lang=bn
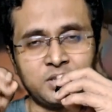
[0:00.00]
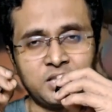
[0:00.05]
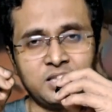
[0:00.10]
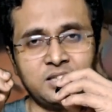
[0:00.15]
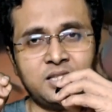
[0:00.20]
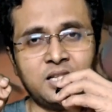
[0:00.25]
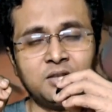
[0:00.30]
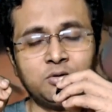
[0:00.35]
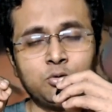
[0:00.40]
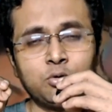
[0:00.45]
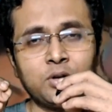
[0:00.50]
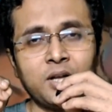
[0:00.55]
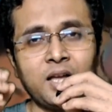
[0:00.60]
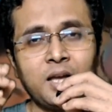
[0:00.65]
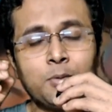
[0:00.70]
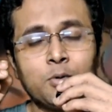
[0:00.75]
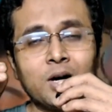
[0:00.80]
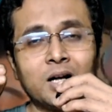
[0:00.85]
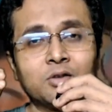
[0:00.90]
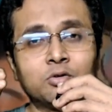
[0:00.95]
সিদ্ধান্ত
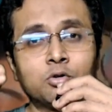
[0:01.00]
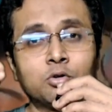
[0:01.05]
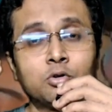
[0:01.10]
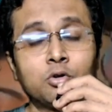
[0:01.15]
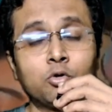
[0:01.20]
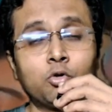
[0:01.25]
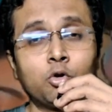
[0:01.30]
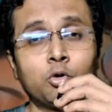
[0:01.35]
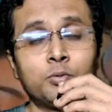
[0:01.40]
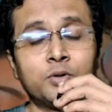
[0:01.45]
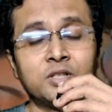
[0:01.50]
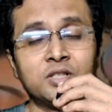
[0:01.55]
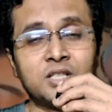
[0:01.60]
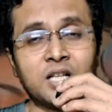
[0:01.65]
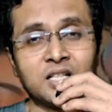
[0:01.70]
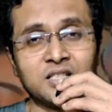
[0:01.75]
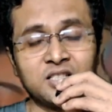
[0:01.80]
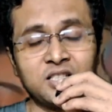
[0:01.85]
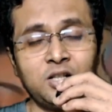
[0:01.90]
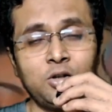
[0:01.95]
নেয় এবং আত্মহত্যা করবার
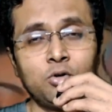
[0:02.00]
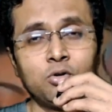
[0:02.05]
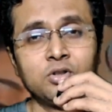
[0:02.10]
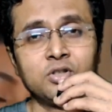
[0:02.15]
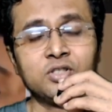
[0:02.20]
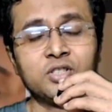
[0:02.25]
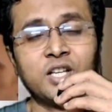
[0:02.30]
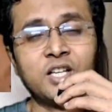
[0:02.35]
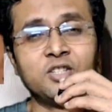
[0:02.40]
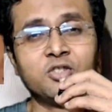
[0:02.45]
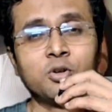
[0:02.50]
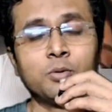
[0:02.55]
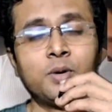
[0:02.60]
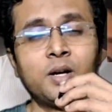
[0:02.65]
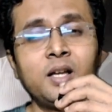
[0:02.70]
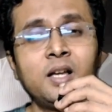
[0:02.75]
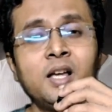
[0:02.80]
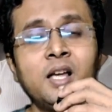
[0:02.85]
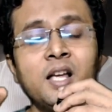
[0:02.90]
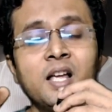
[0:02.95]
যাচ্ছিল সেই
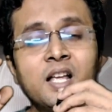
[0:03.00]
সময়